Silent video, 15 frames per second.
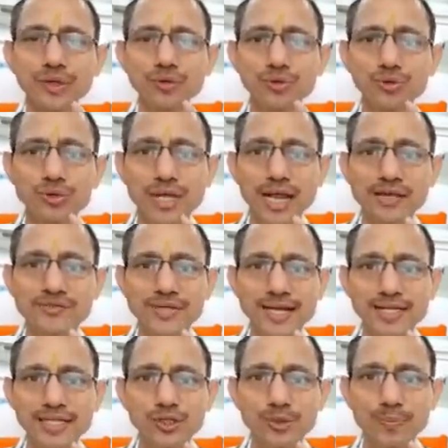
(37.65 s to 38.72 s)
कुछ लाइफस्टाइल
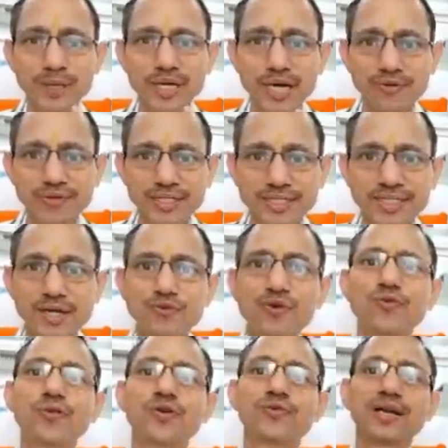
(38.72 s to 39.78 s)
के जो प्री रिक्वेजिट हैं वो
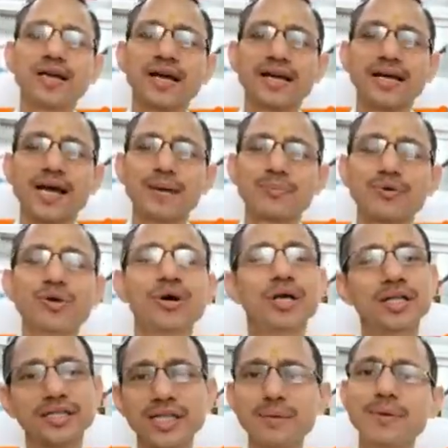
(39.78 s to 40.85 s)
फुलफिल करने हैं आपको
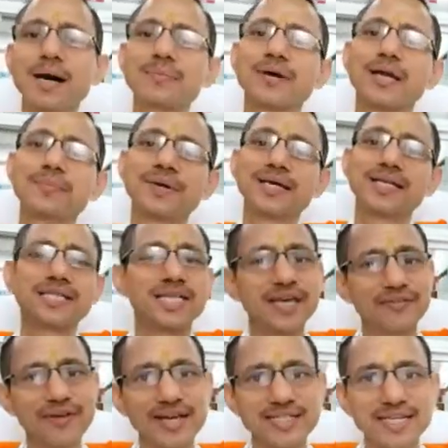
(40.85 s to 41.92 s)
तब आप घर में ही
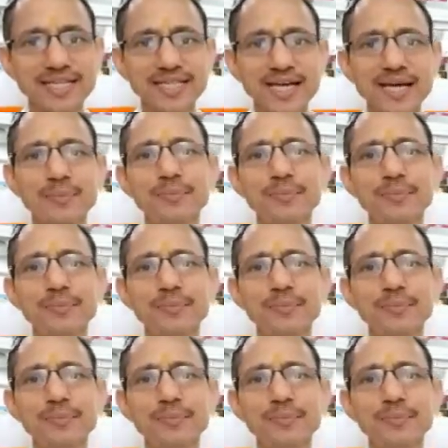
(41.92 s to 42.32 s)
सेफ रह सकते